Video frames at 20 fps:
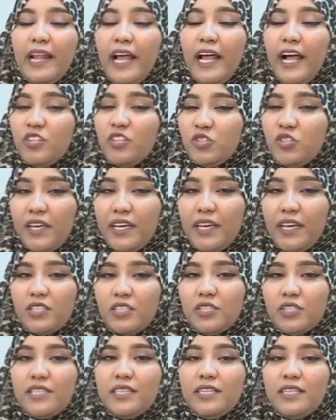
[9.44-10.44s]
عن حاجة
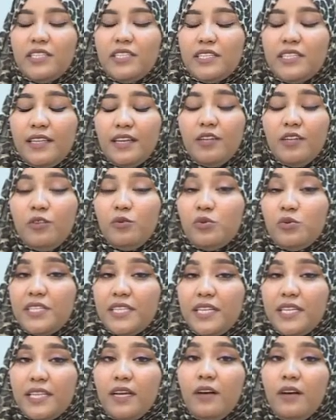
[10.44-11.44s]
شيقة جدا
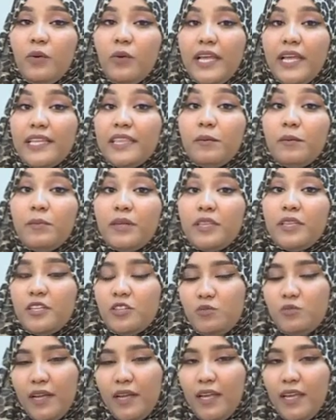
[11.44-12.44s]
وجديدة واللي هي الطب
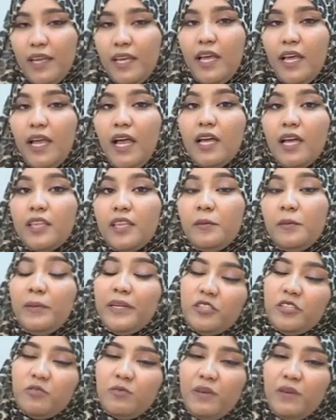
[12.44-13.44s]
التجميلي
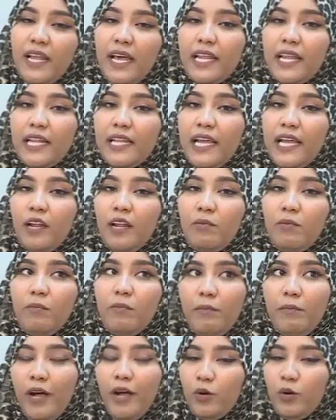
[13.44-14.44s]
الطب التجميلي
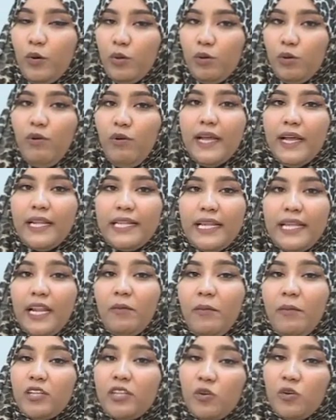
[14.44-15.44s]
هنتكلم ما كله
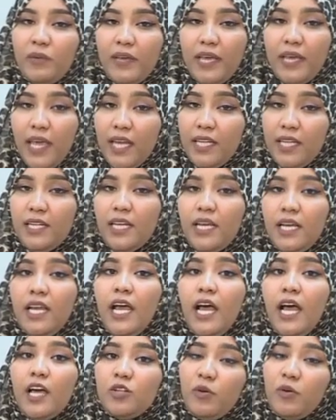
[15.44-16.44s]
هنتكلم عن توبيكين
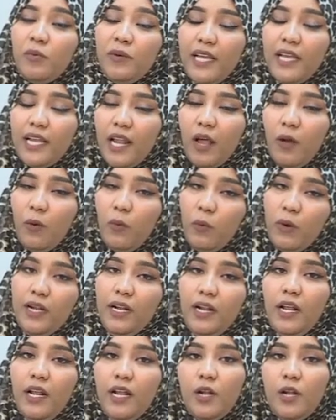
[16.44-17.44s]
التوبيك
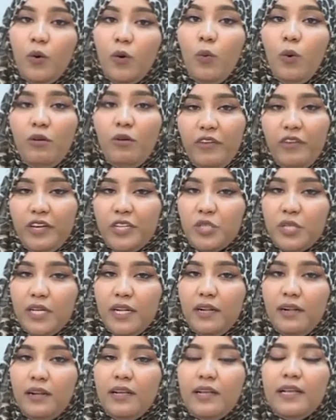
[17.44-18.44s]
الأول اللي هو
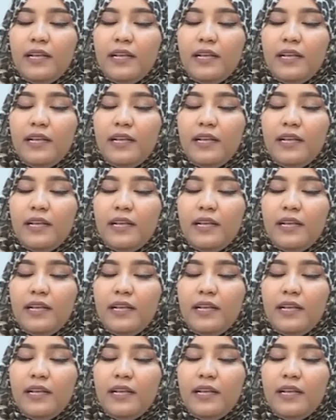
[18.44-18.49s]
الفيشل